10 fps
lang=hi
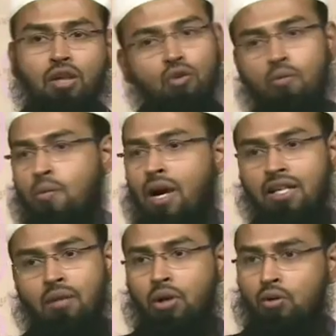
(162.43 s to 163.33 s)
है वो
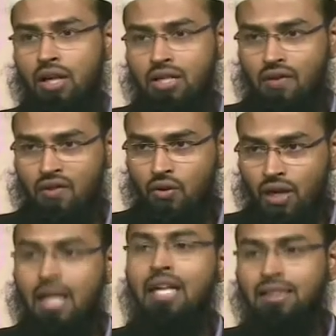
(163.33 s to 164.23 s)
बीमारियाँ बिल्कुल इजाफा हो
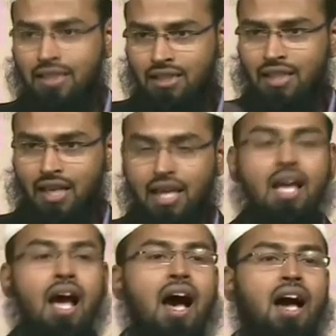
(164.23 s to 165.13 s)
गई जैसे कि
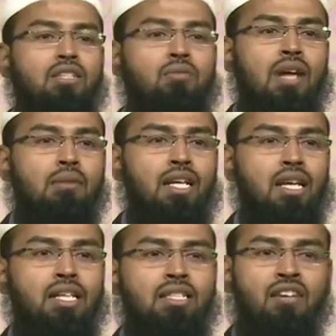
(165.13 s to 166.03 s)
आज भी आप देख
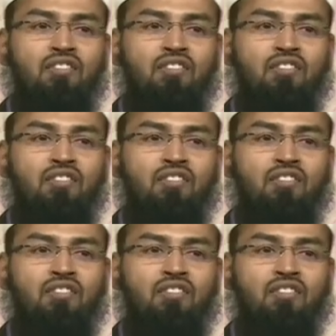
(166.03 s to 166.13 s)
लीजिए